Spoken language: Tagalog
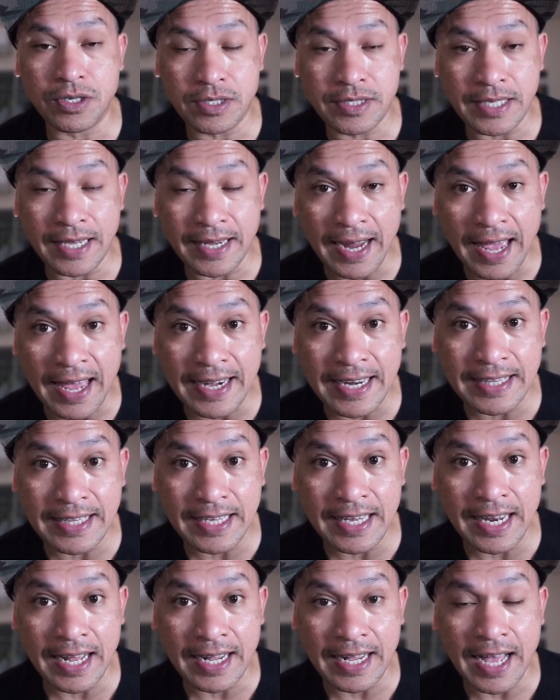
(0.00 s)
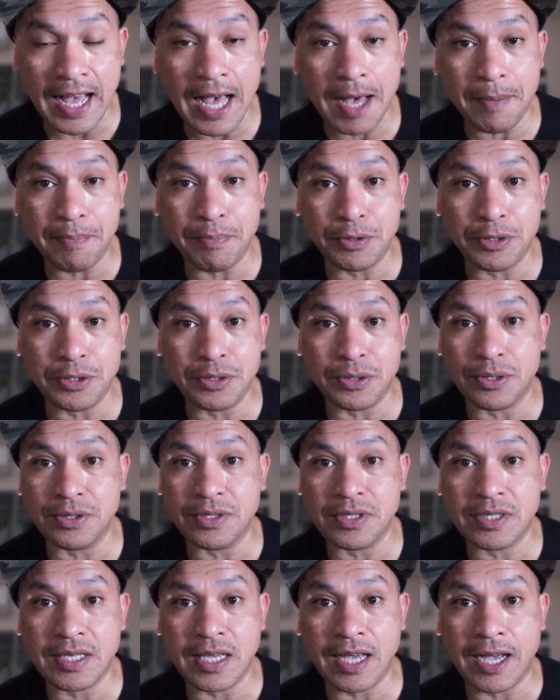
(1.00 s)
sa rally nila kahapon
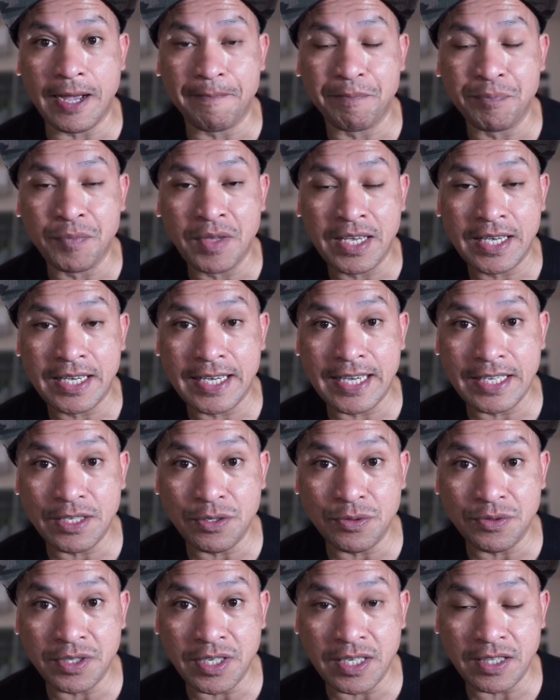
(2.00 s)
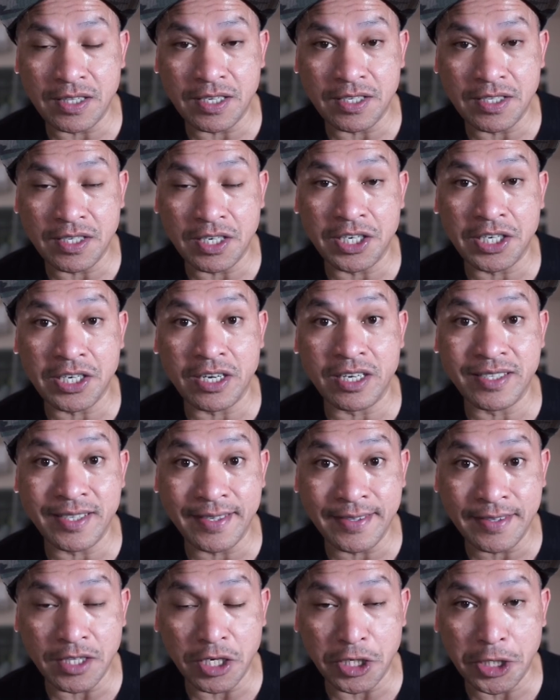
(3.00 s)
doon sa Quezon City Circle
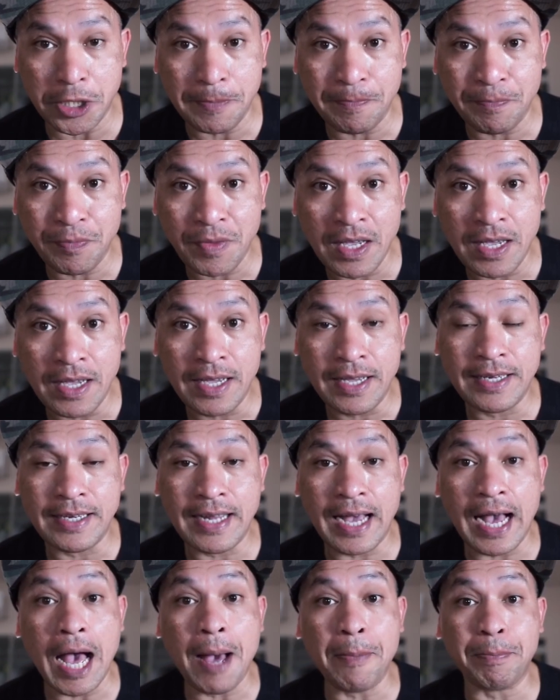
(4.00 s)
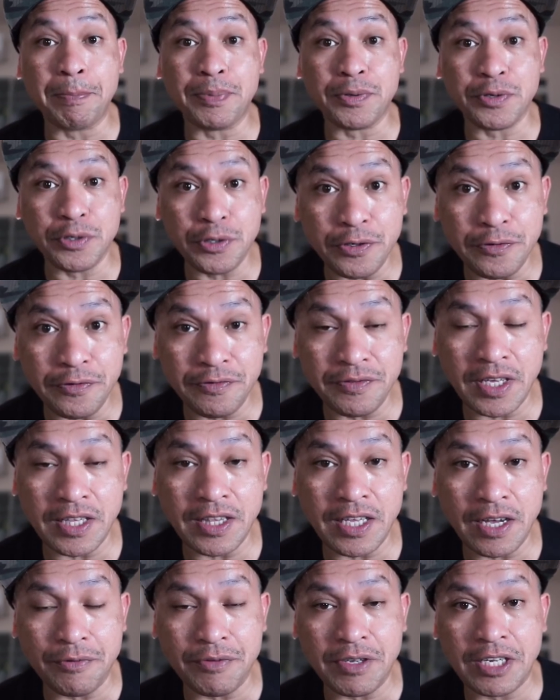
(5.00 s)
Center na approve
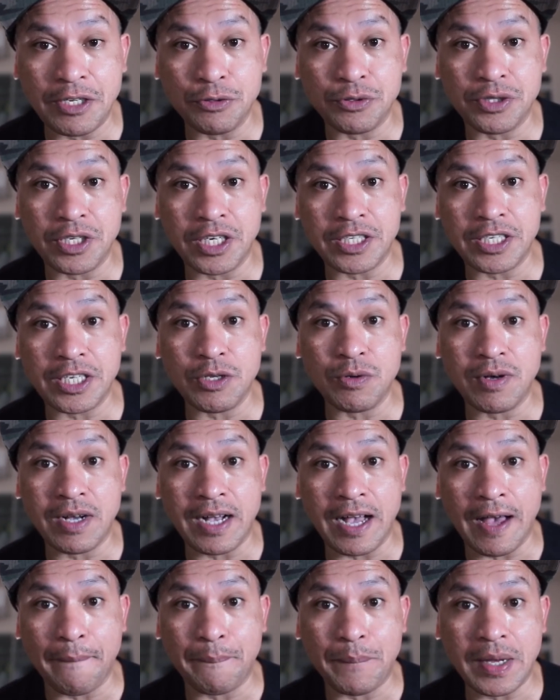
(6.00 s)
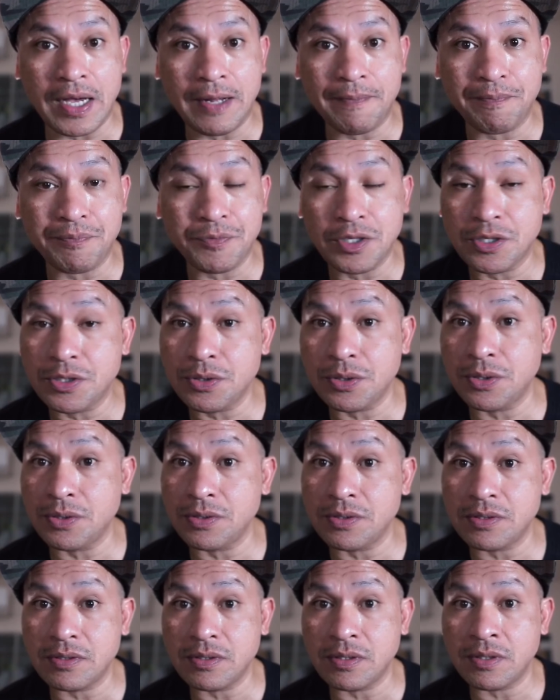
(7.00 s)
na daw ni Duterte yung kapa.
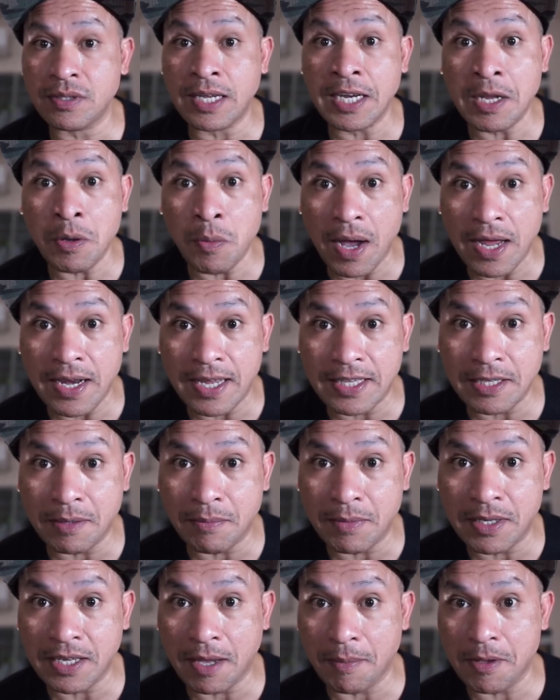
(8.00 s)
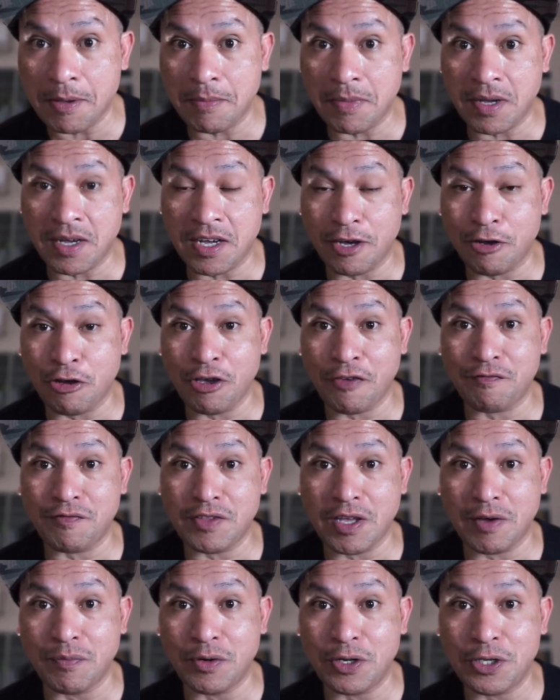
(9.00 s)
So, naniwala naman kaming mga
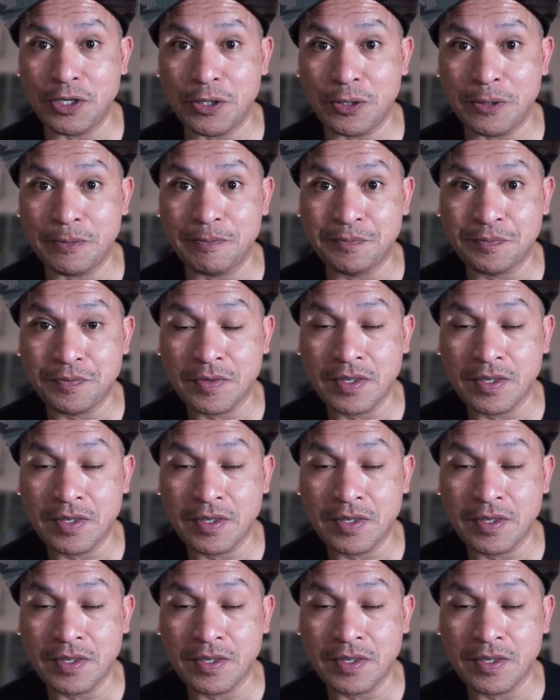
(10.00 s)
OFW.